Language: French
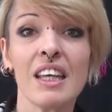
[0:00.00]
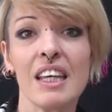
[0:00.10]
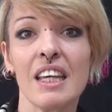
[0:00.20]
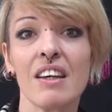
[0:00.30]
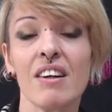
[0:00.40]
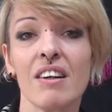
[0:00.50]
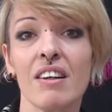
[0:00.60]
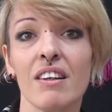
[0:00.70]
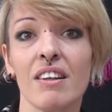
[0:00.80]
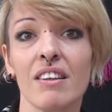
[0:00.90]

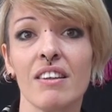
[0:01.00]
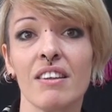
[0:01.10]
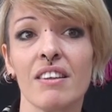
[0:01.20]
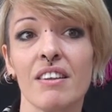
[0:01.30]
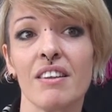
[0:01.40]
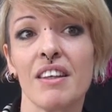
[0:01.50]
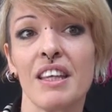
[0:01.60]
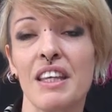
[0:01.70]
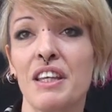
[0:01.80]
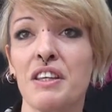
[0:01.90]
Euh,
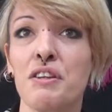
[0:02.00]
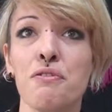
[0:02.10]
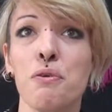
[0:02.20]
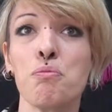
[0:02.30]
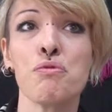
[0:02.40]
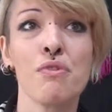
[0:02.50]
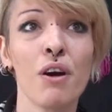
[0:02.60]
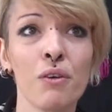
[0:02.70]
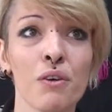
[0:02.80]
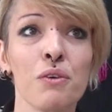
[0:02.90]
et, qu'il faut
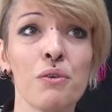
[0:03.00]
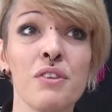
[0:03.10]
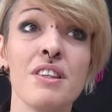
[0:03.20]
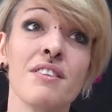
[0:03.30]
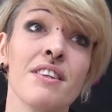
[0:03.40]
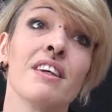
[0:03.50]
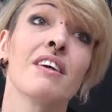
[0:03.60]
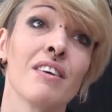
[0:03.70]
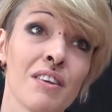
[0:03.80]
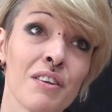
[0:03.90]
pouvoir euh, utiliser,
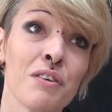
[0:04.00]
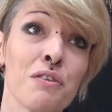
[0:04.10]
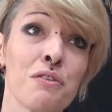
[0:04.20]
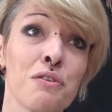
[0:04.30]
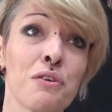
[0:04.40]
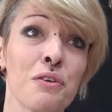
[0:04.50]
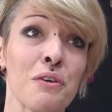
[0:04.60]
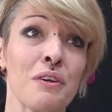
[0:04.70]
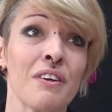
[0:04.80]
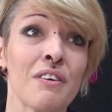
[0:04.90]
euh, vu que
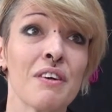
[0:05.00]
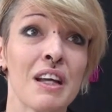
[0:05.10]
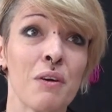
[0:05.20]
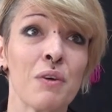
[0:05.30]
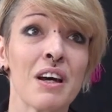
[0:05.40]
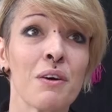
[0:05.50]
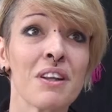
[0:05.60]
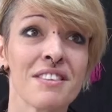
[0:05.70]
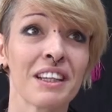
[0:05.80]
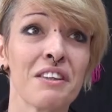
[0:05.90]
voilà, on
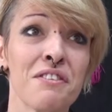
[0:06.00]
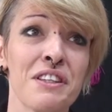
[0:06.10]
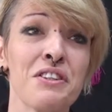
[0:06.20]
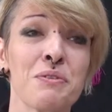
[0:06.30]
l'a sacrifié.